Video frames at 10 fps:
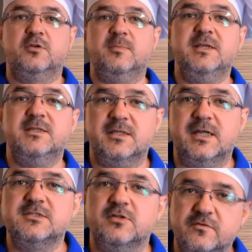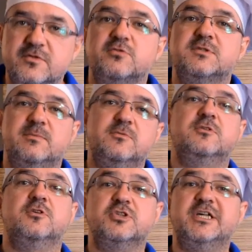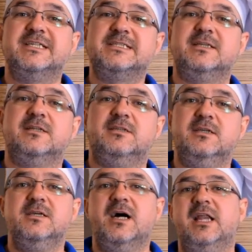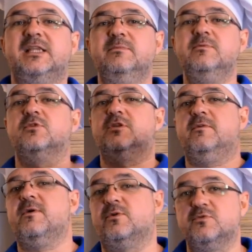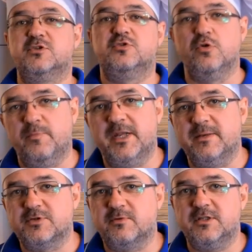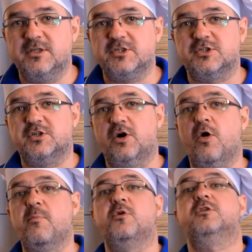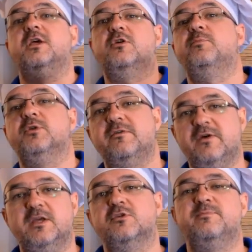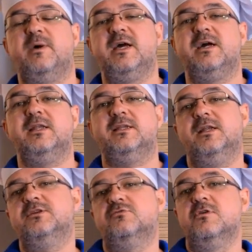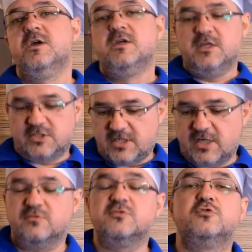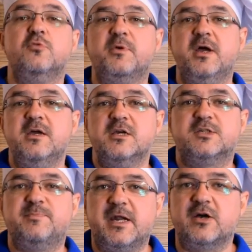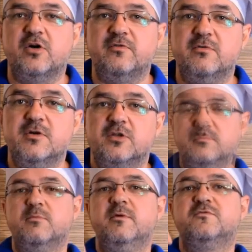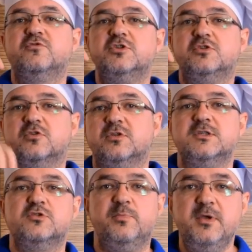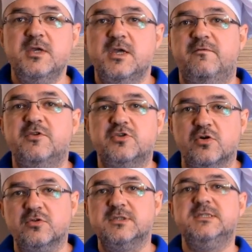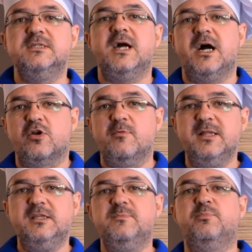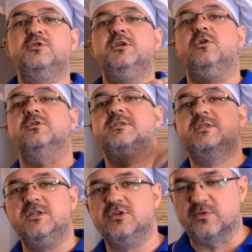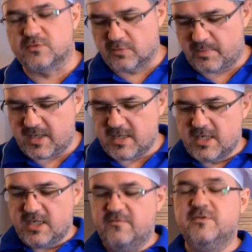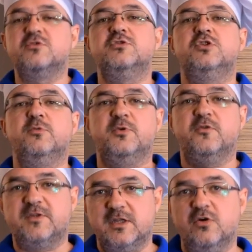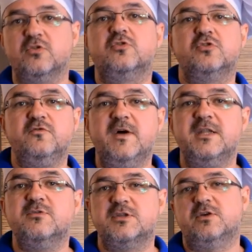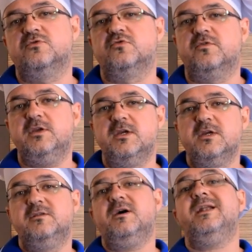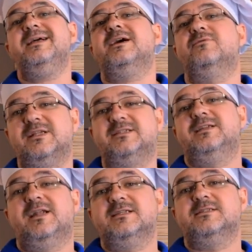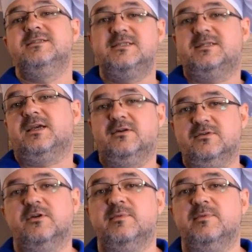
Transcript: normalnie teraz to wyrzucam do kosza niestety, ale gdybym gotował jakąś zupę na przykład jeszcze obok tego podawanego szparaga na talerzu, jeszcze jakąś zupkę szparagową, mógłbym wrzucić to do tej zupy, wyciągnąć z nich aromat i później odcedzić tą zupę i wyrzucić dopiero wtedy odgotowane już te końcówki, no ale akurat teraz nic takiego nie